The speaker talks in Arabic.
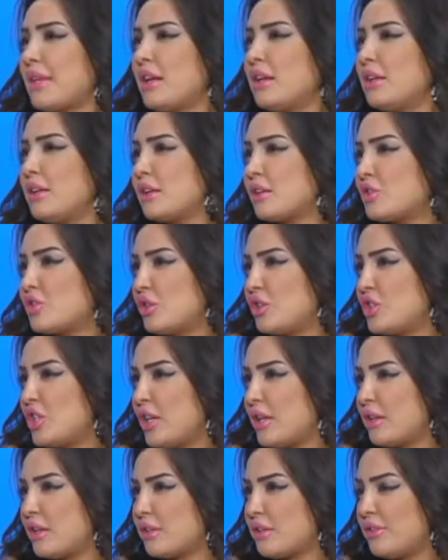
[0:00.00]
مثلا
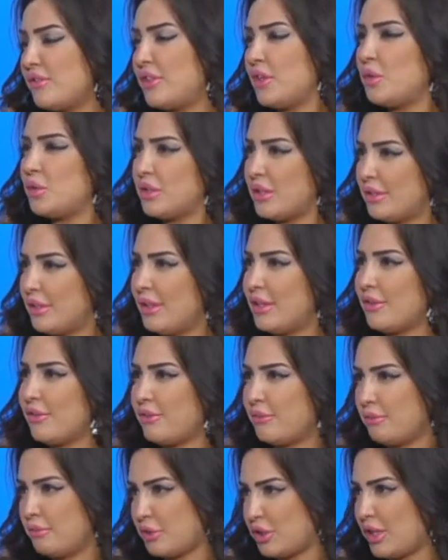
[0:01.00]
الايجار ارتفع وانت
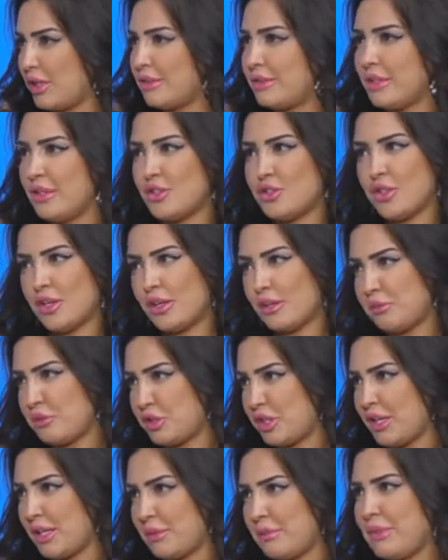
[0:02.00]
تعرف مشكله الايجارات
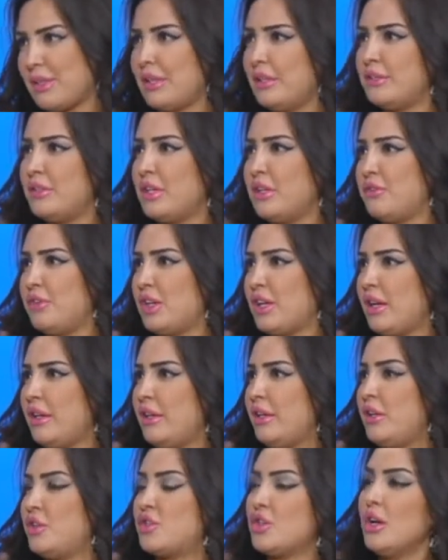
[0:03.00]
نعم. مشكله كبيره عندنا نعم. في
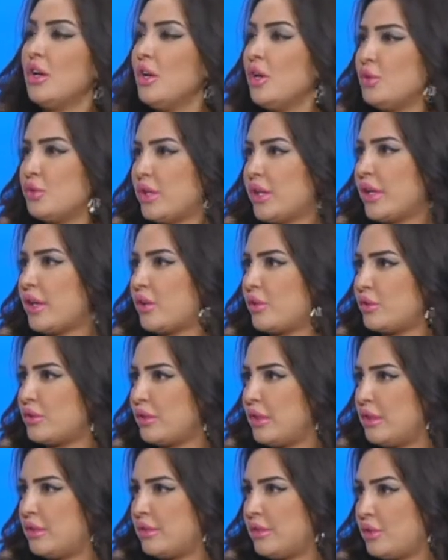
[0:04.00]
الخليج
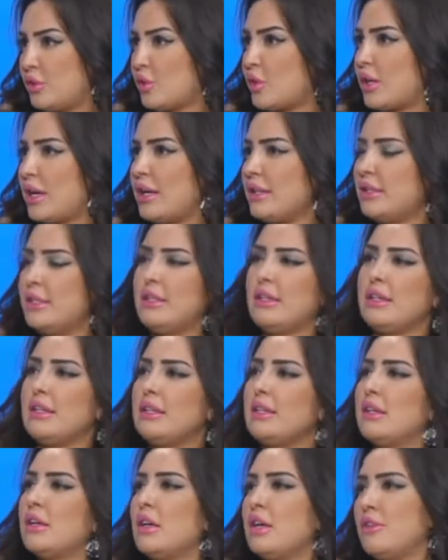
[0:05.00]
وتركز السكاني
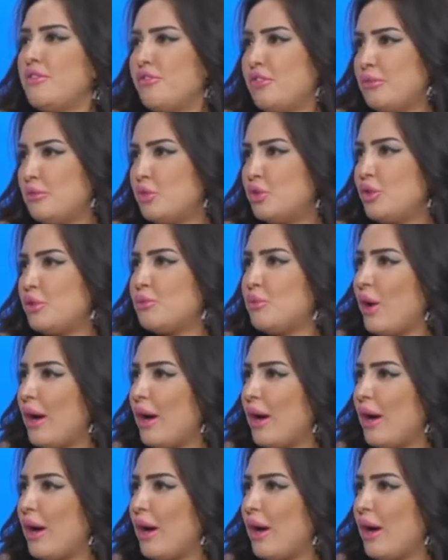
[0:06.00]
يعني في مدن